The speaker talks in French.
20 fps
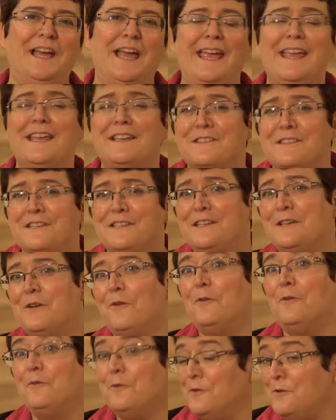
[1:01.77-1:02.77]
Et ainsi,
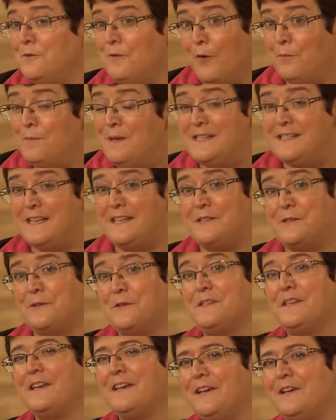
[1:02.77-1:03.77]
en
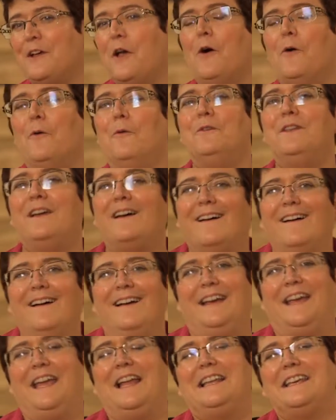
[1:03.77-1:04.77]
1705, on a
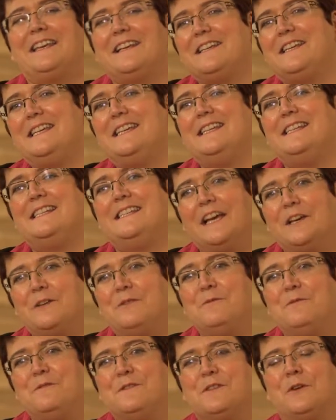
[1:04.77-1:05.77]
quelqu'un qui les
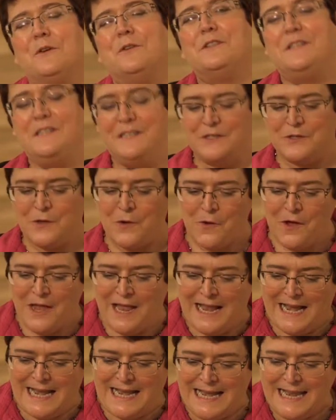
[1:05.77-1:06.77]
accuse en disant
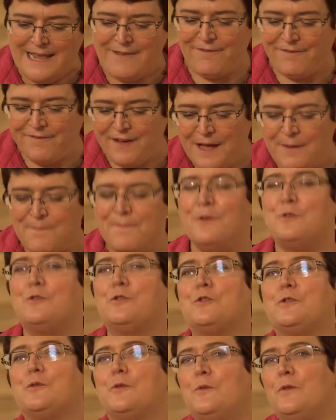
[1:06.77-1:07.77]
Les femmes
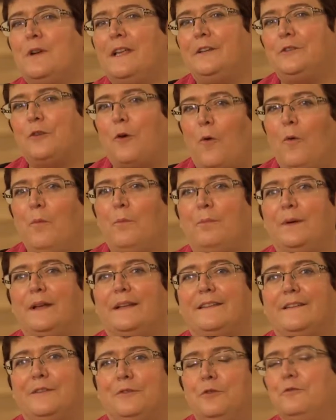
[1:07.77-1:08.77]
sont les
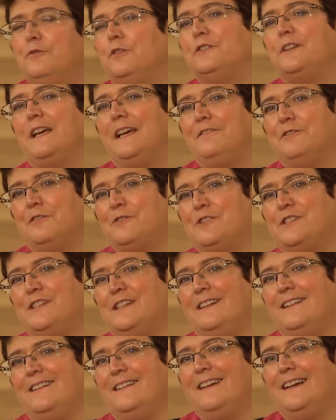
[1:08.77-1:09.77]
trompettes de votre
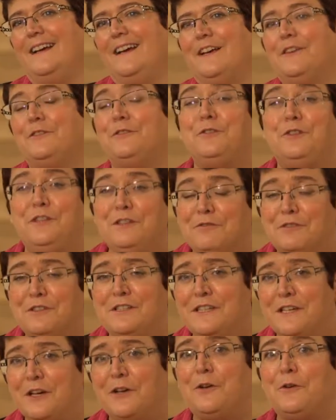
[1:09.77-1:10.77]
évangile. Ce qui veut
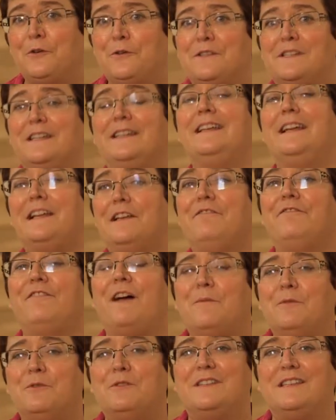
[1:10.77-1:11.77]
dire que c'était les
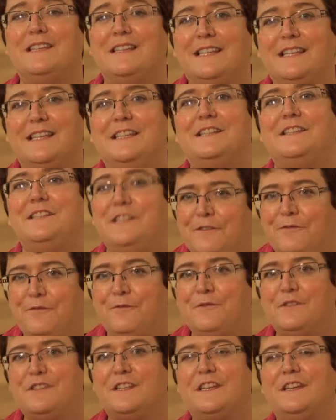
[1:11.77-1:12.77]
femmes aussi qui
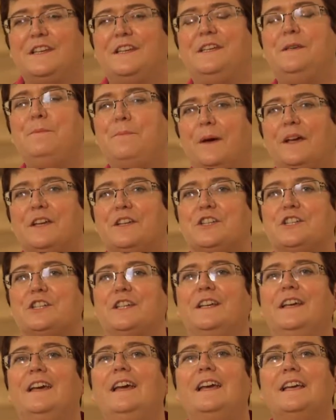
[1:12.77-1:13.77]
diffusaient, qui
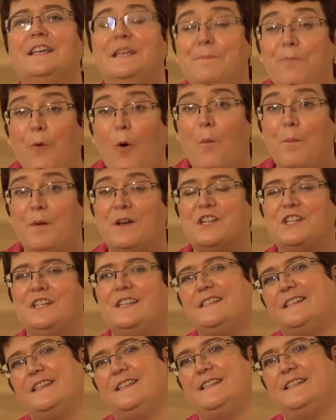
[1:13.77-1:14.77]
prêchaient, qui propageaient
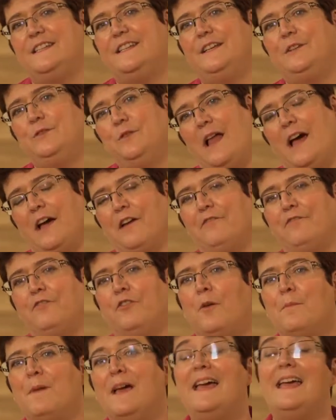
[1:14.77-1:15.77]
ces idées de la
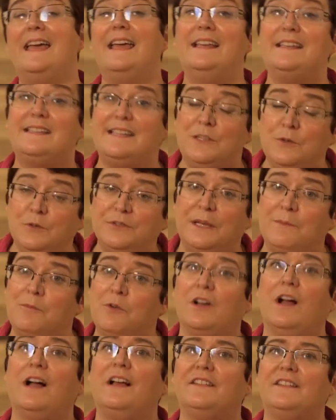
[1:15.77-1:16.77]
réforme. Et c'est
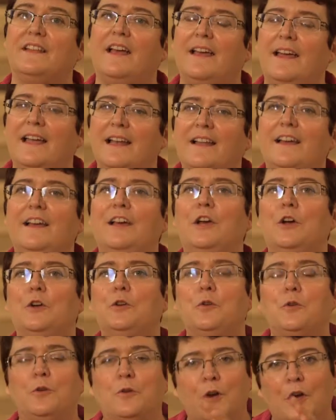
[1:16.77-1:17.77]
notamment grâce à elles
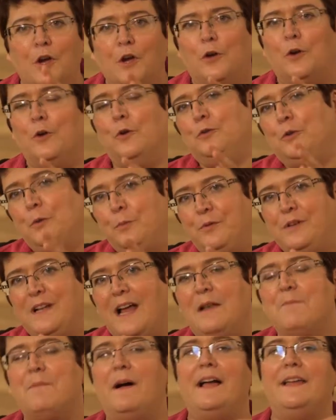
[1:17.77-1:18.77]
que, euh, depuis
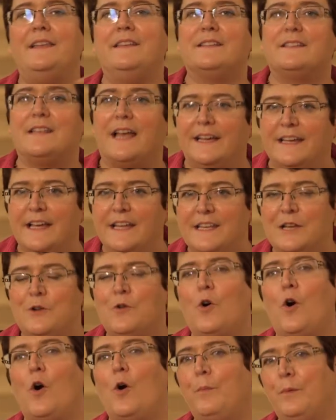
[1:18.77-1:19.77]
l'Allemagne, ça a gagné
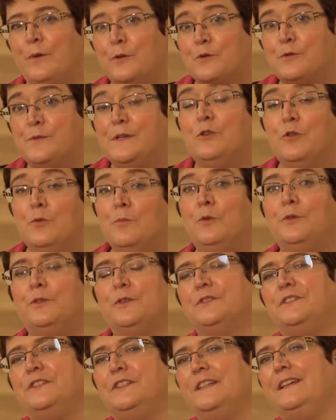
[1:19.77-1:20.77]
l'Europe et ensuite le monde
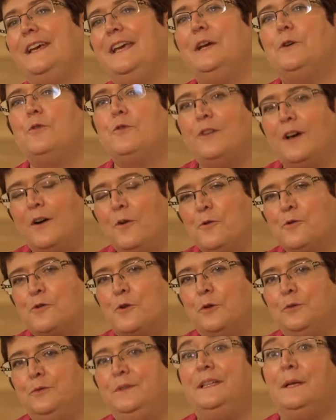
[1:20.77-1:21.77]
entier, et qu'on a
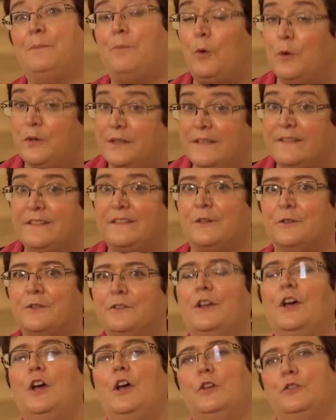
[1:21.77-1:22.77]
aujourd'hui des
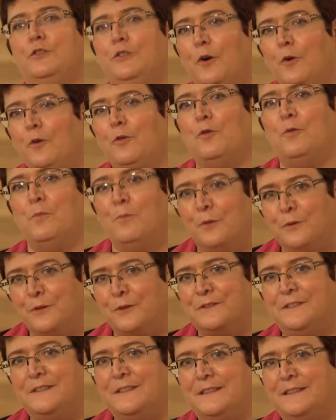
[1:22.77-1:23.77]
protestantes dans le monde
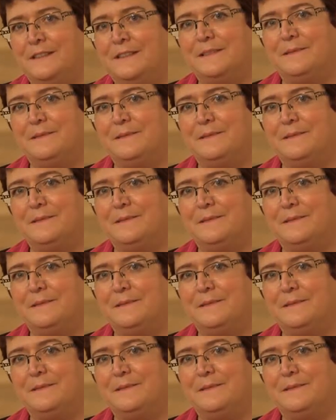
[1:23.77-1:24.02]
entier.